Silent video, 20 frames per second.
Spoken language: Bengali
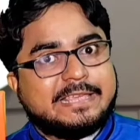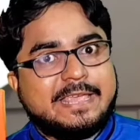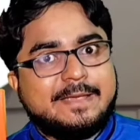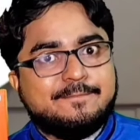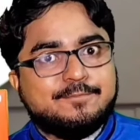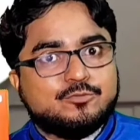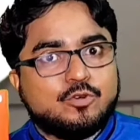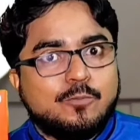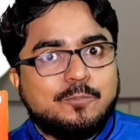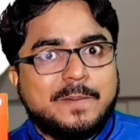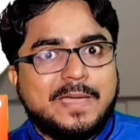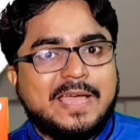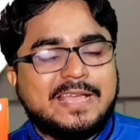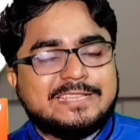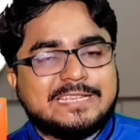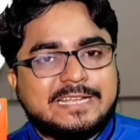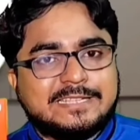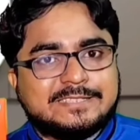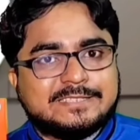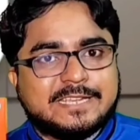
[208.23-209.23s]
গিফটও পেয়ে
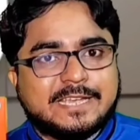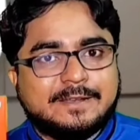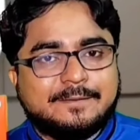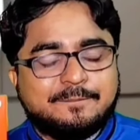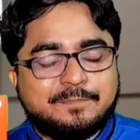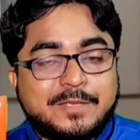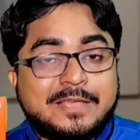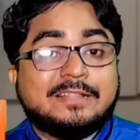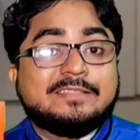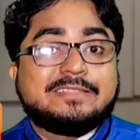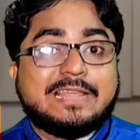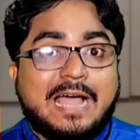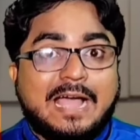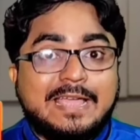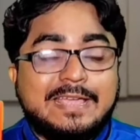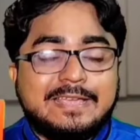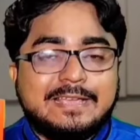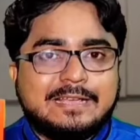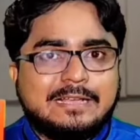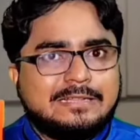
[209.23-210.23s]
যাচ্ছেন
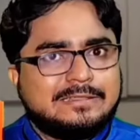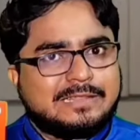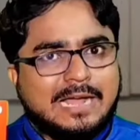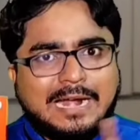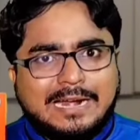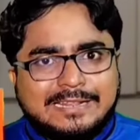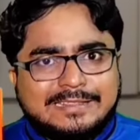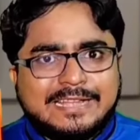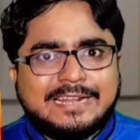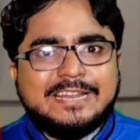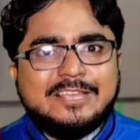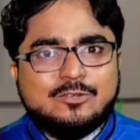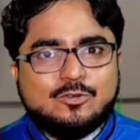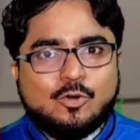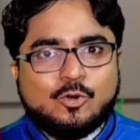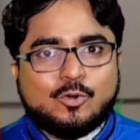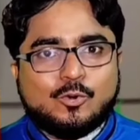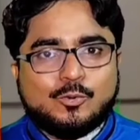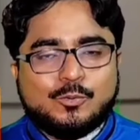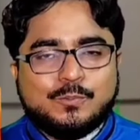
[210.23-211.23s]
তাই তাড়াতাড়ি
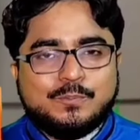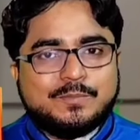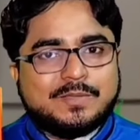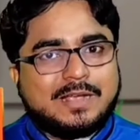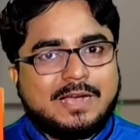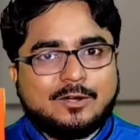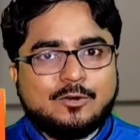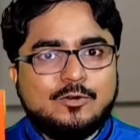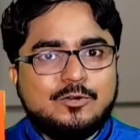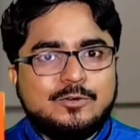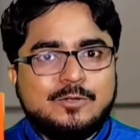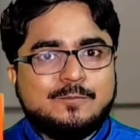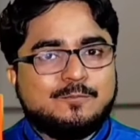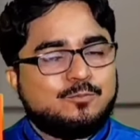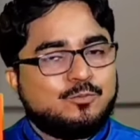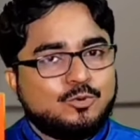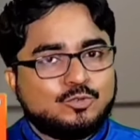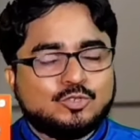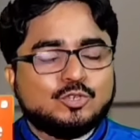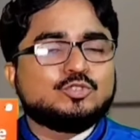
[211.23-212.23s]
করুন কারণ
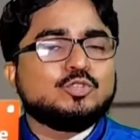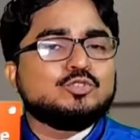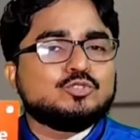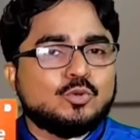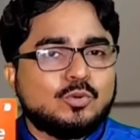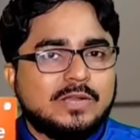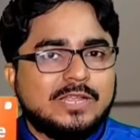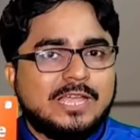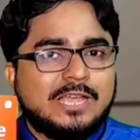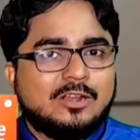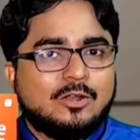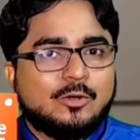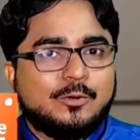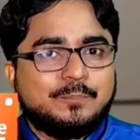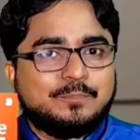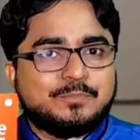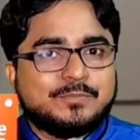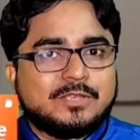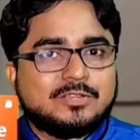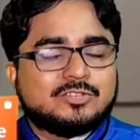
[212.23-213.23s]
পুজো তো চলে এলো
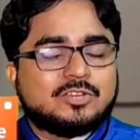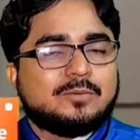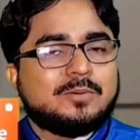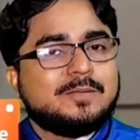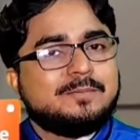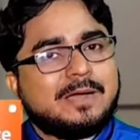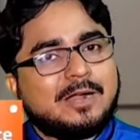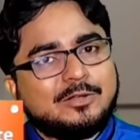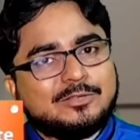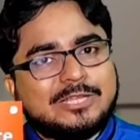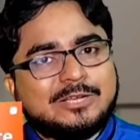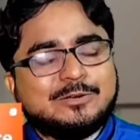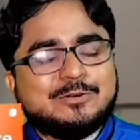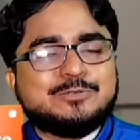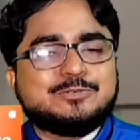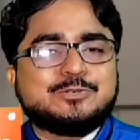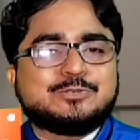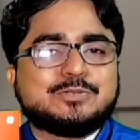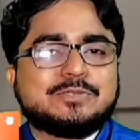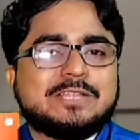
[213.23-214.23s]
সবাই ভালো
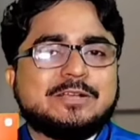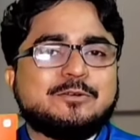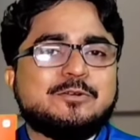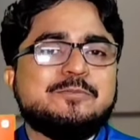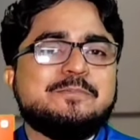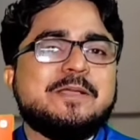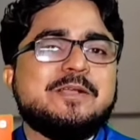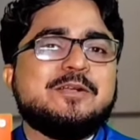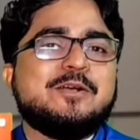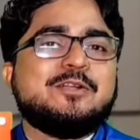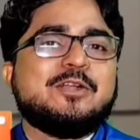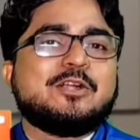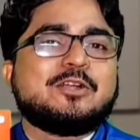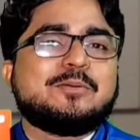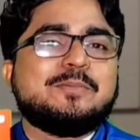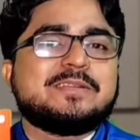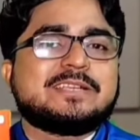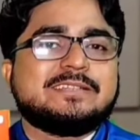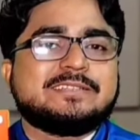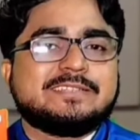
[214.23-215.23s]
থাকুন সুস্থ থাকুন বেঙ্গল ডট
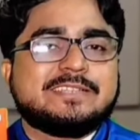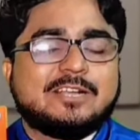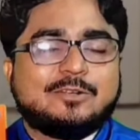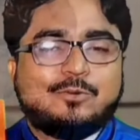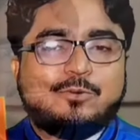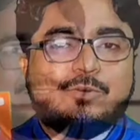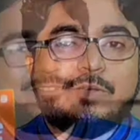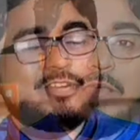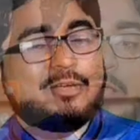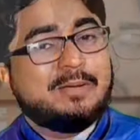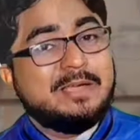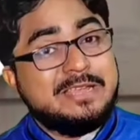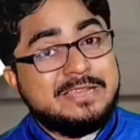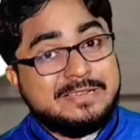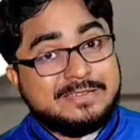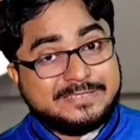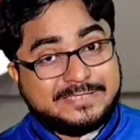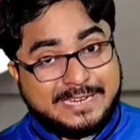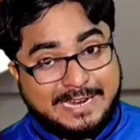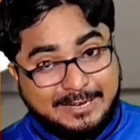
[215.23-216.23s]
কমের সাথে থাকুন সবাই
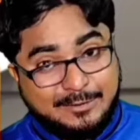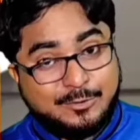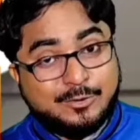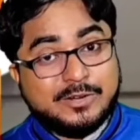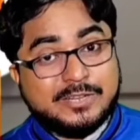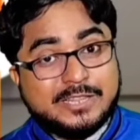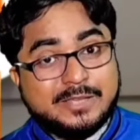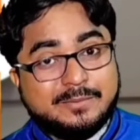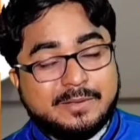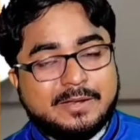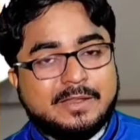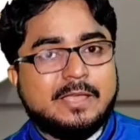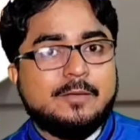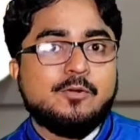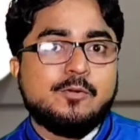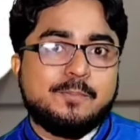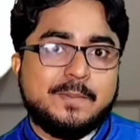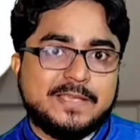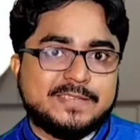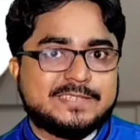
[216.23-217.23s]
শেয়ার করে দেবেন
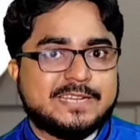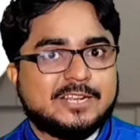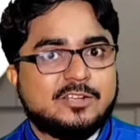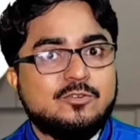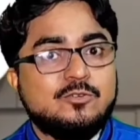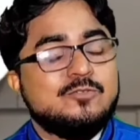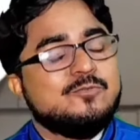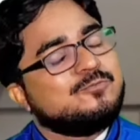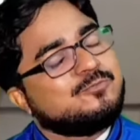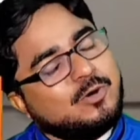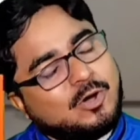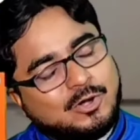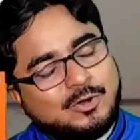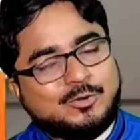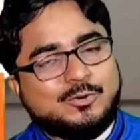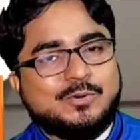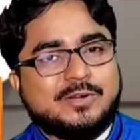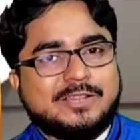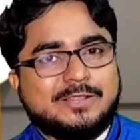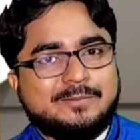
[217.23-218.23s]
এবং পেজটাকেও ফলো
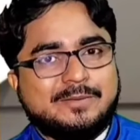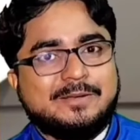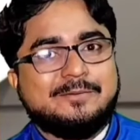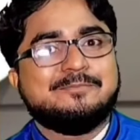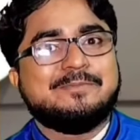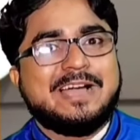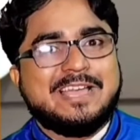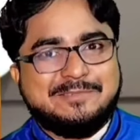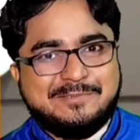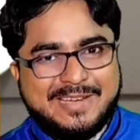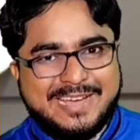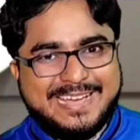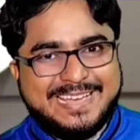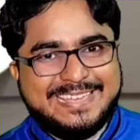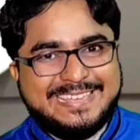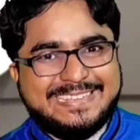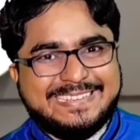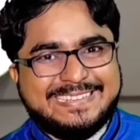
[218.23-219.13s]
করে দেবেন বাই বাই